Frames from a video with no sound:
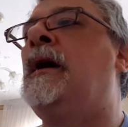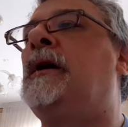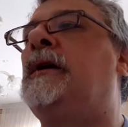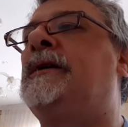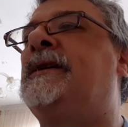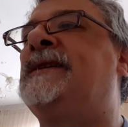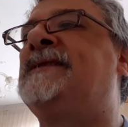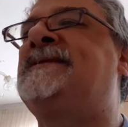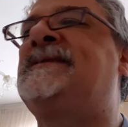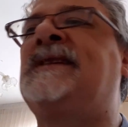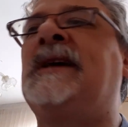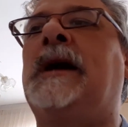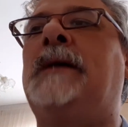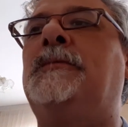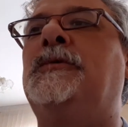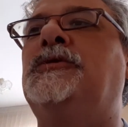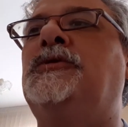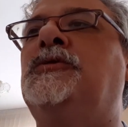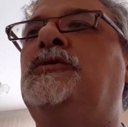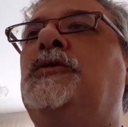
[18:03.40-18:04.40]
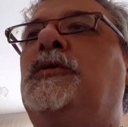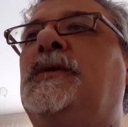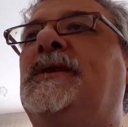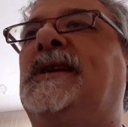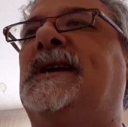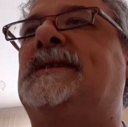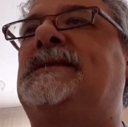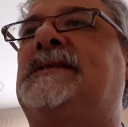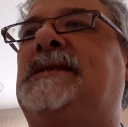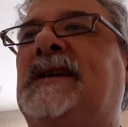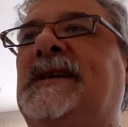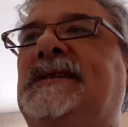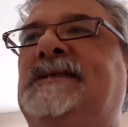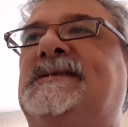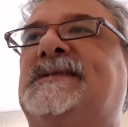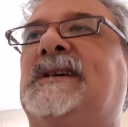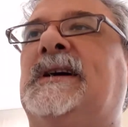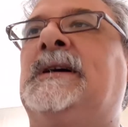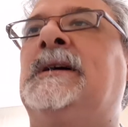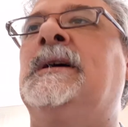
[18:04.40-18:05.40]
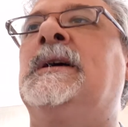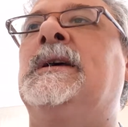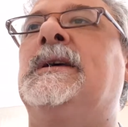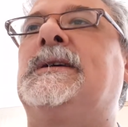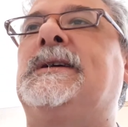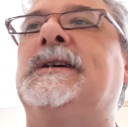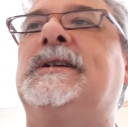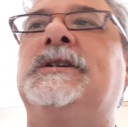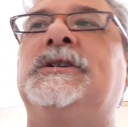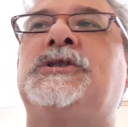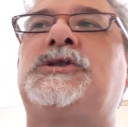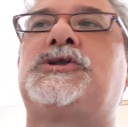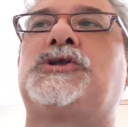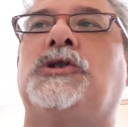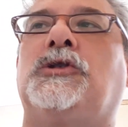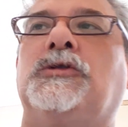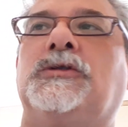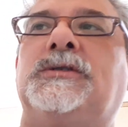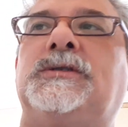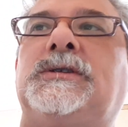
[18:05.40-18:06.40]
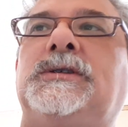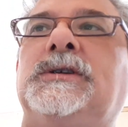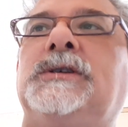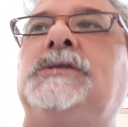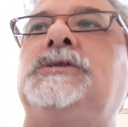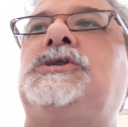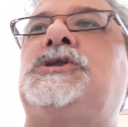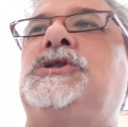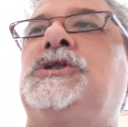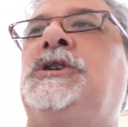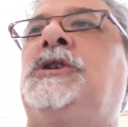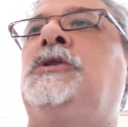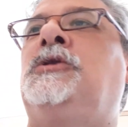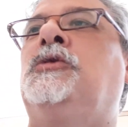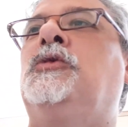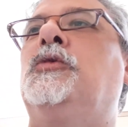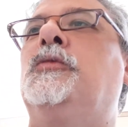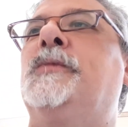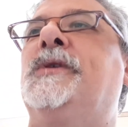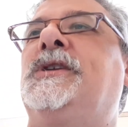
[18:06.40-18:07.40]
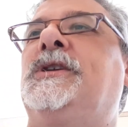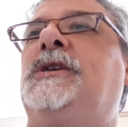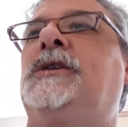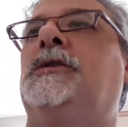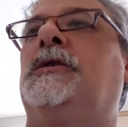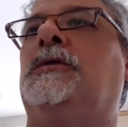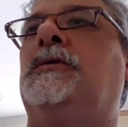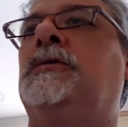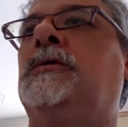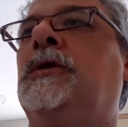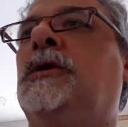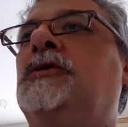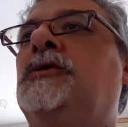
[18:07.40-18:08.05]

Restiamo dunque in attesa che gli sciolti ci illuminino